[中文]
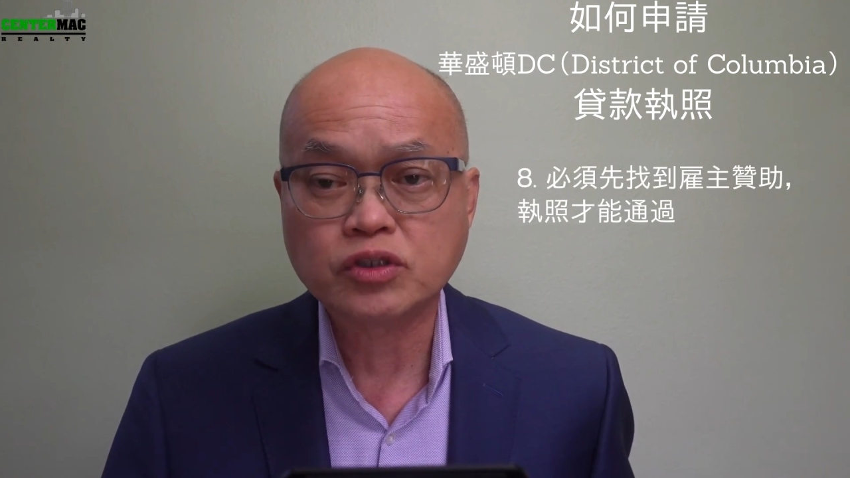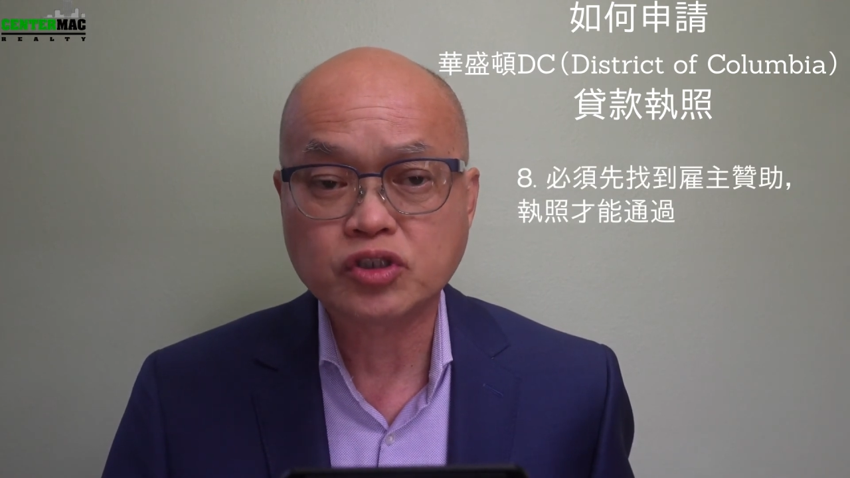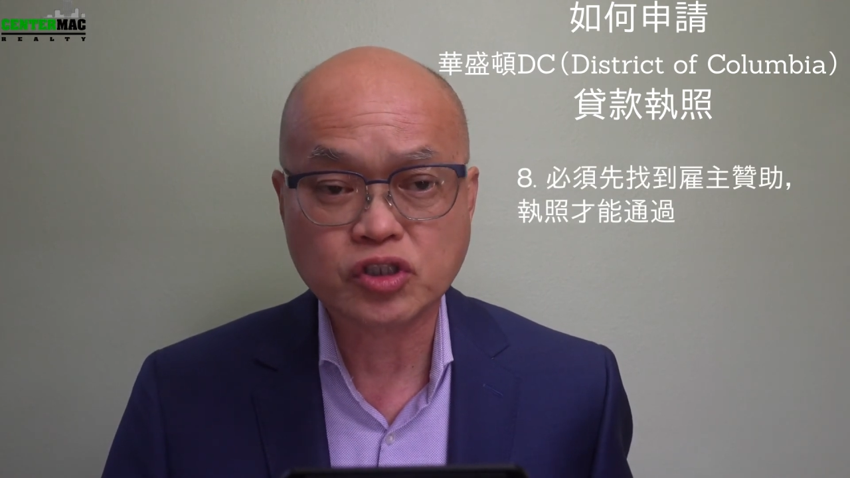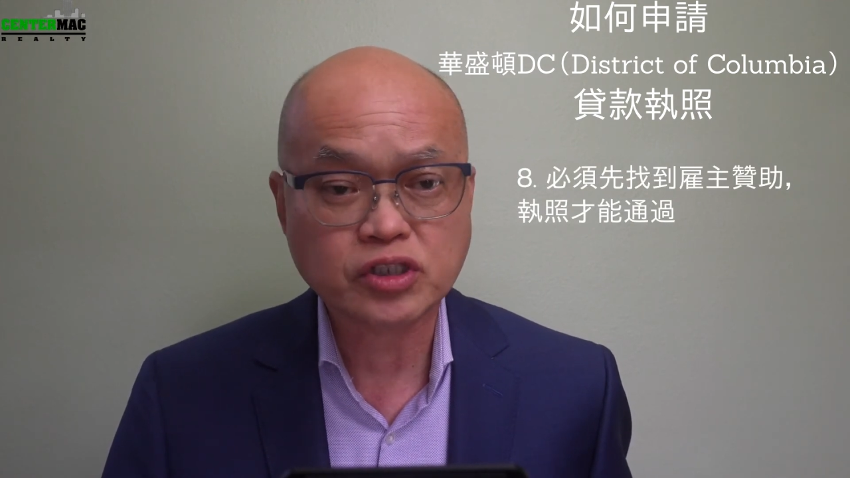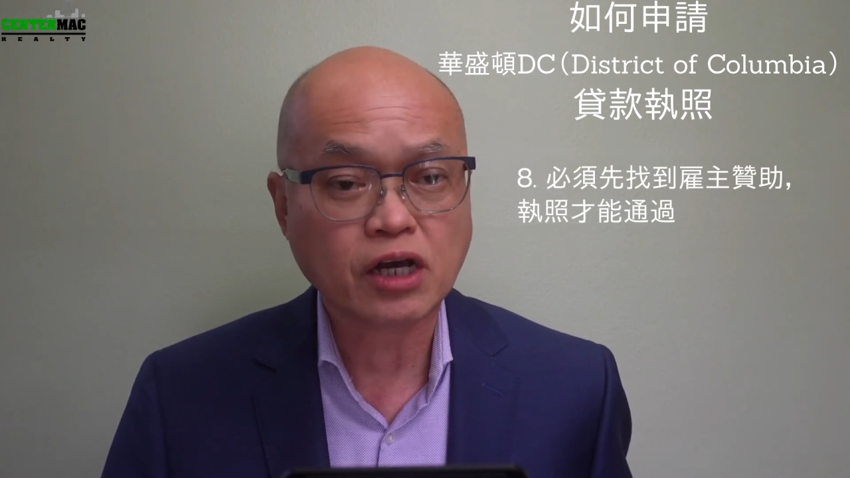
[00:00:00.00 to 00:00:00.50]

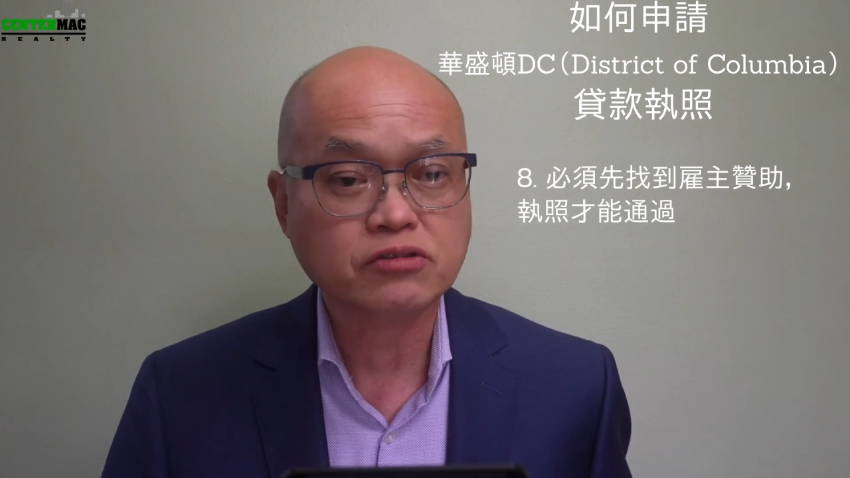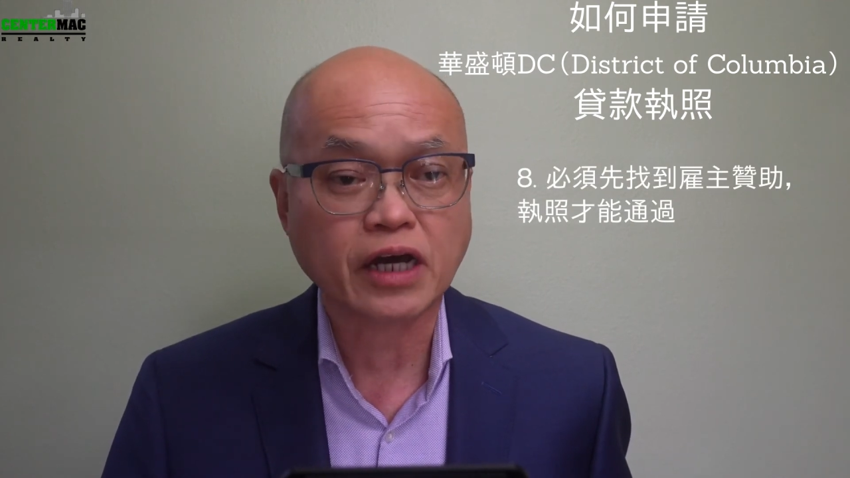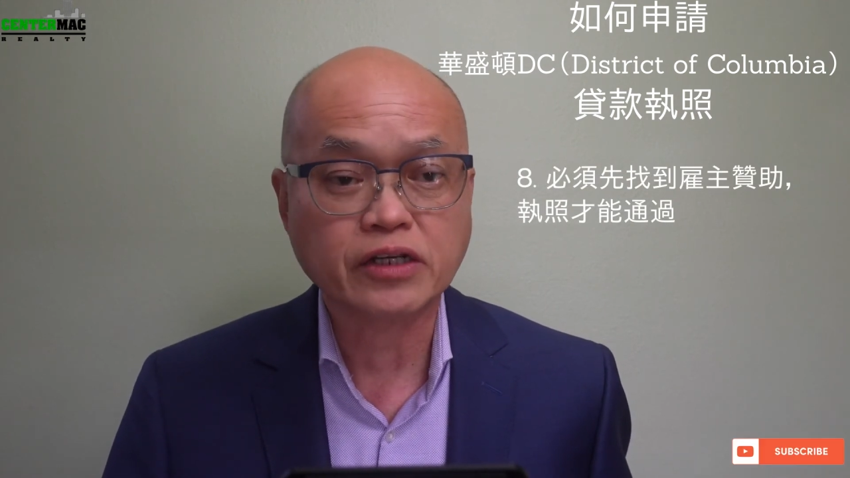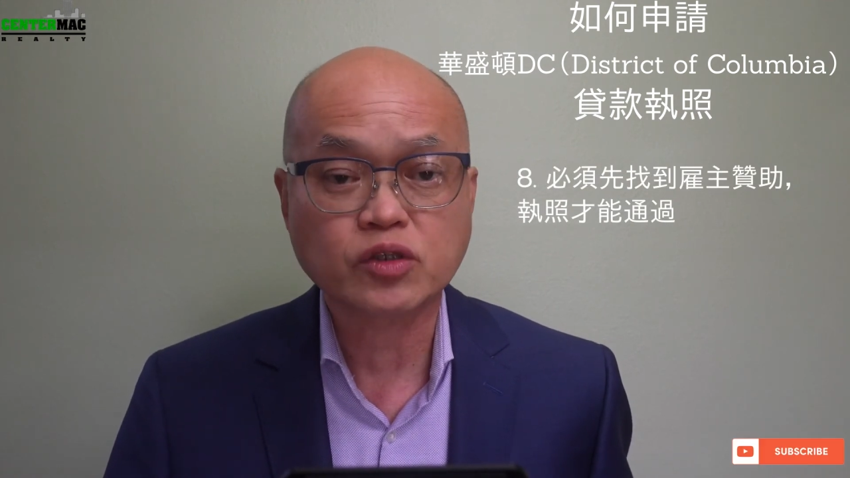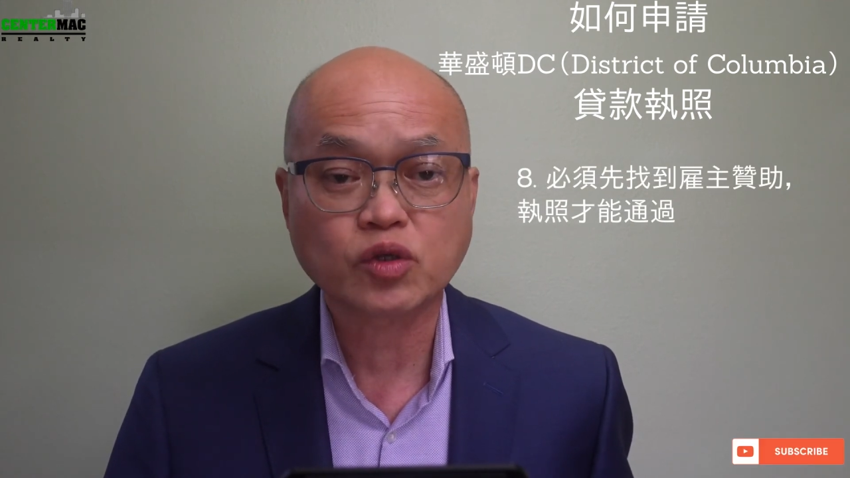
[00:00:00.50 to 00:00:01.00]
执照
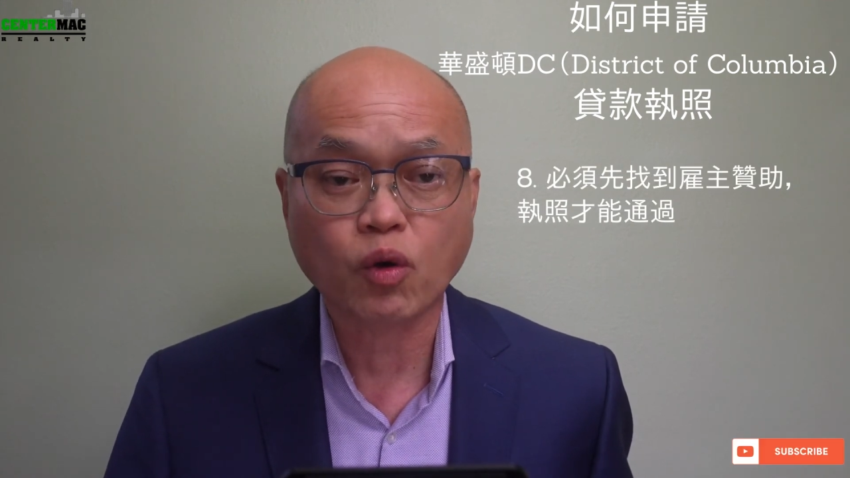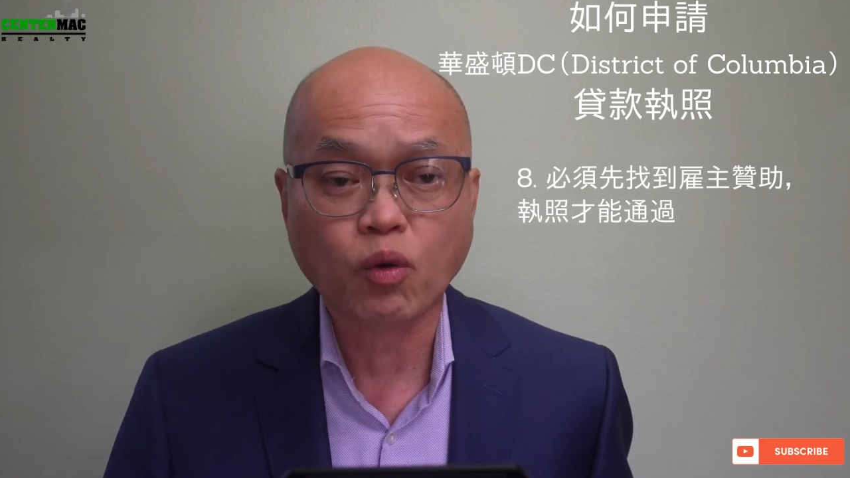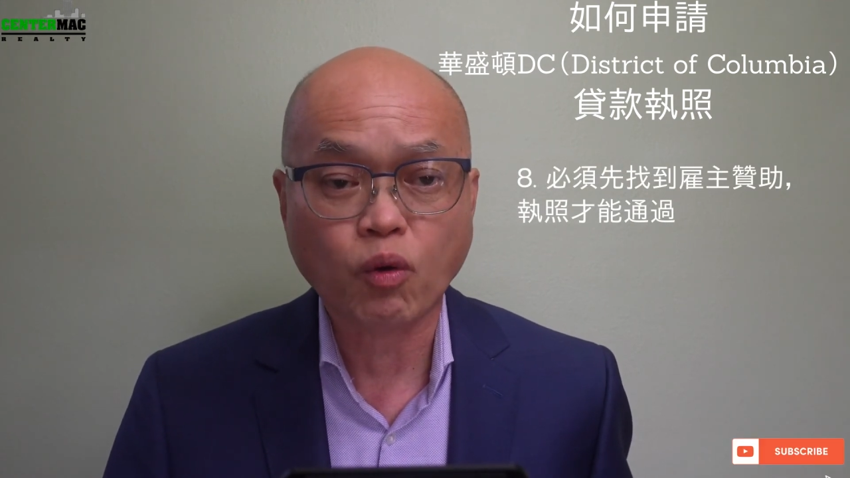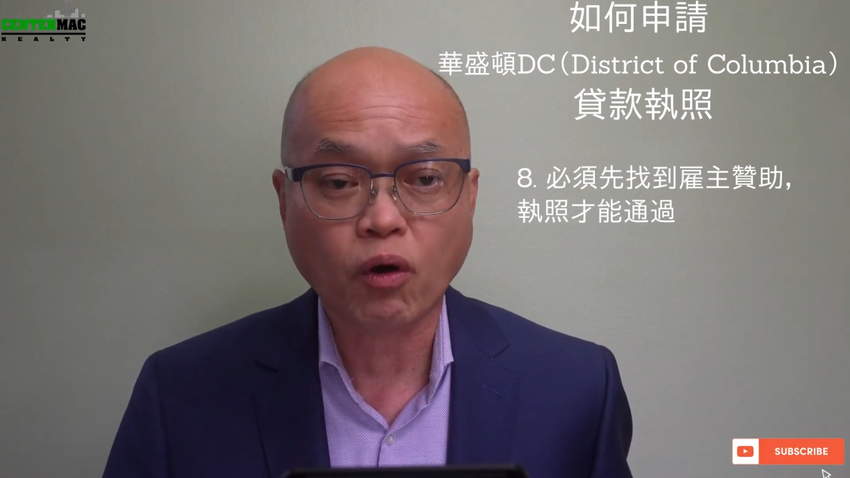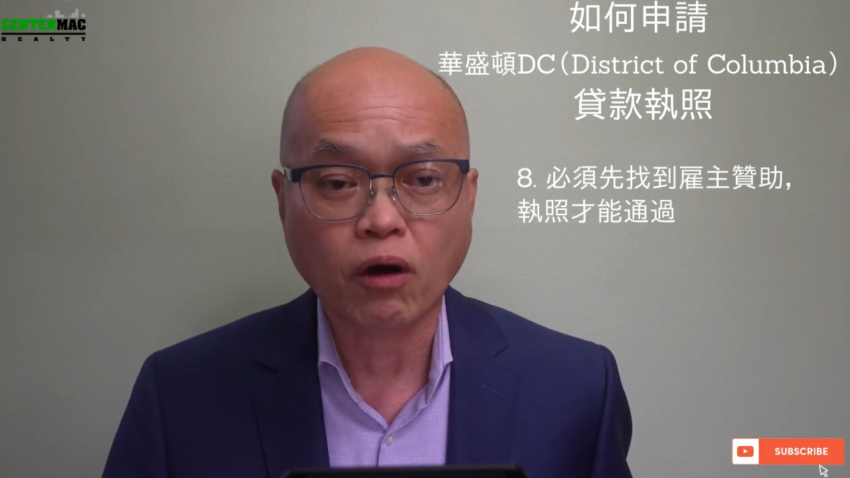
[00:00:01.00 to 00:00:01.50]
才能通
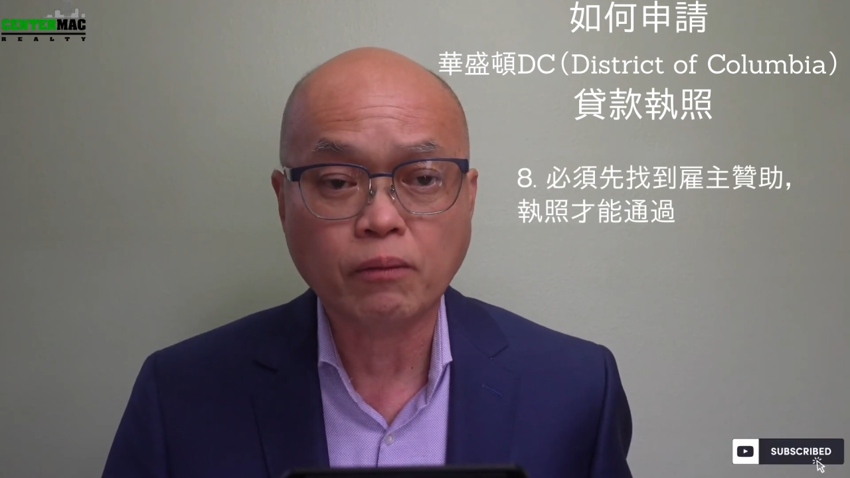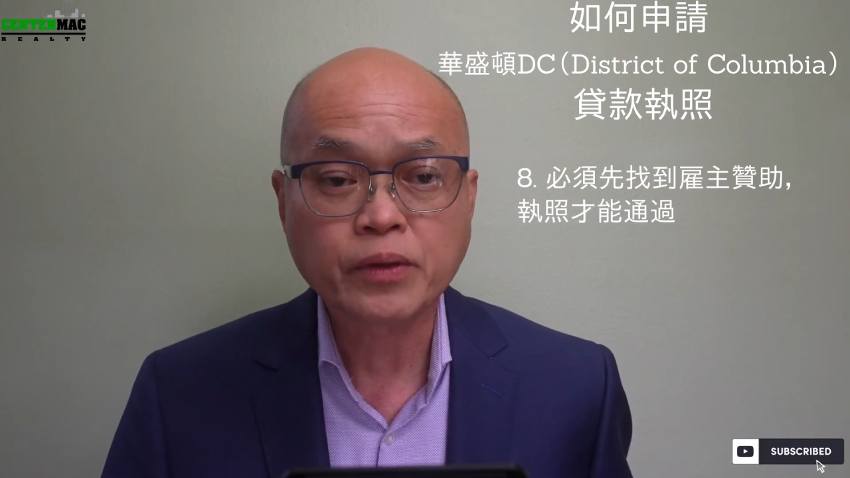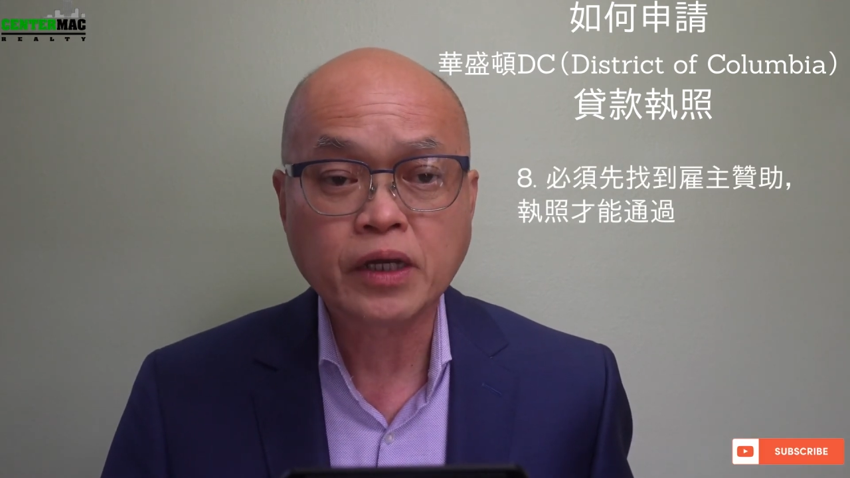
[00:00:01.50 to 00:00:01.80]
过。